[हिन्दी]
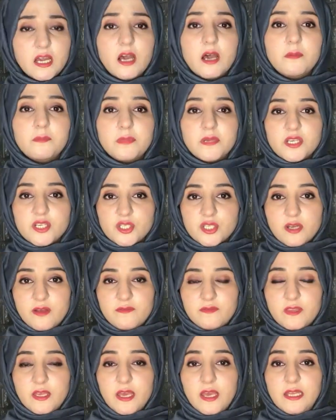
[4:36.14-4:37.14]
अहम
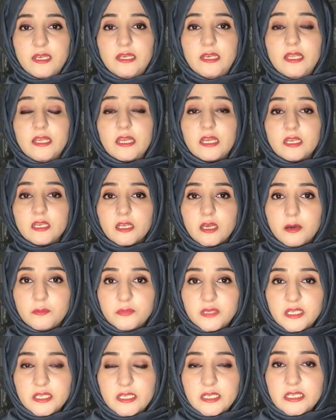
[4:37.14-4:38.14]
पेशरफ है लेकिन
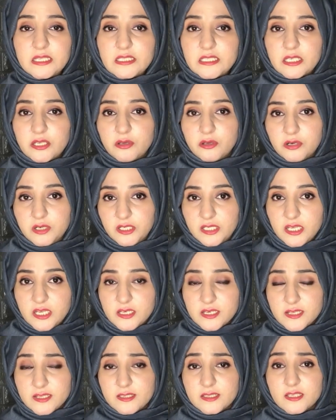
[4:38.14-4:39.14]
अमरीकी सिक्योरिटी
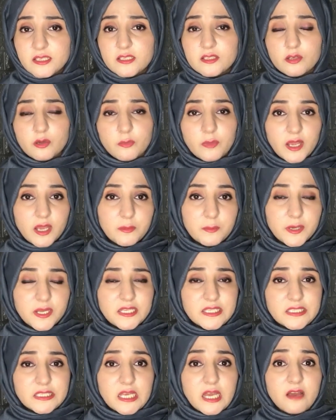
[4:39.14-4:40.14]
एजेंसीज और महकमा
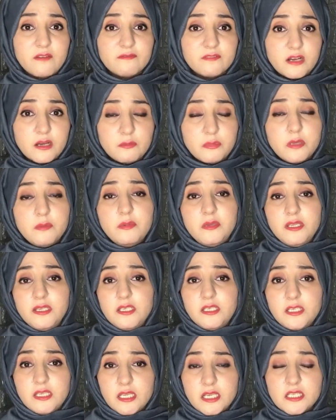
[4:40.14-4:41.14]
इंसाफ अभी भी
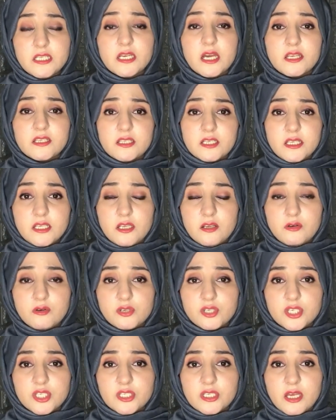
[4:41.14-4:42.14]
ये जाँचने की
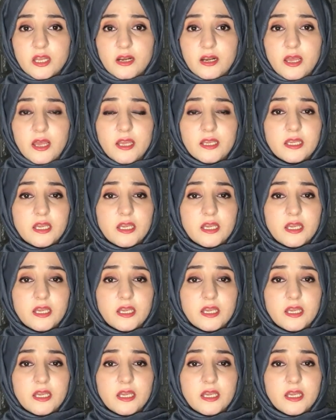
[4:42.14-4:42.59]
कोशिश कर रहा है कि